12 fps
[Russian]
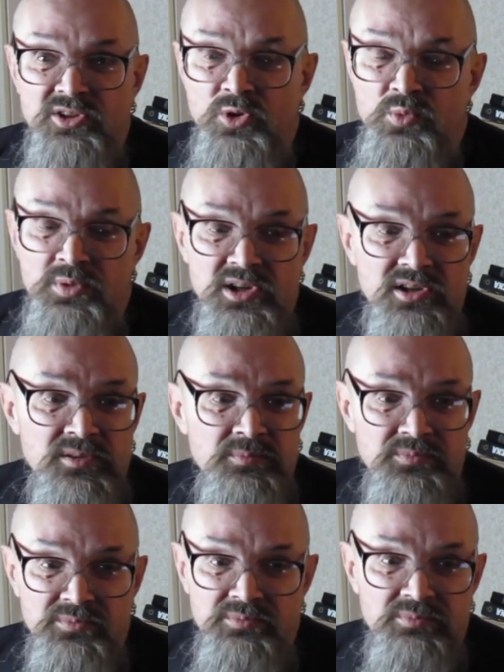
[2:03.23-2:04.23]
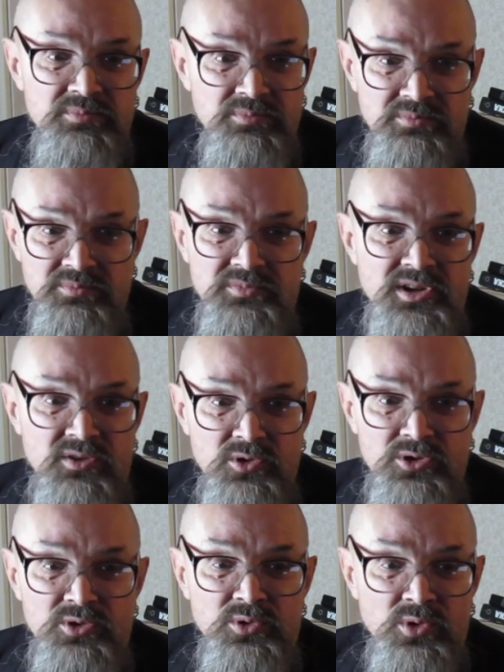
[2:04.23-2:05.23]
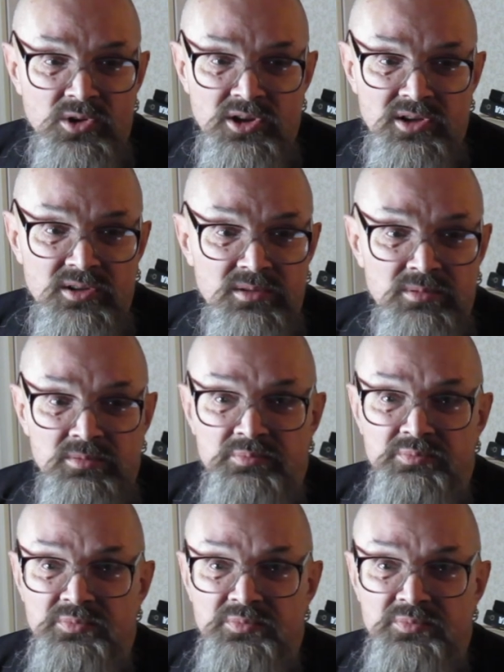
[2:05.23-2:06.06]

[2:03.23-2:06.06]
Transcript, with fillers: И рубили довольно долго,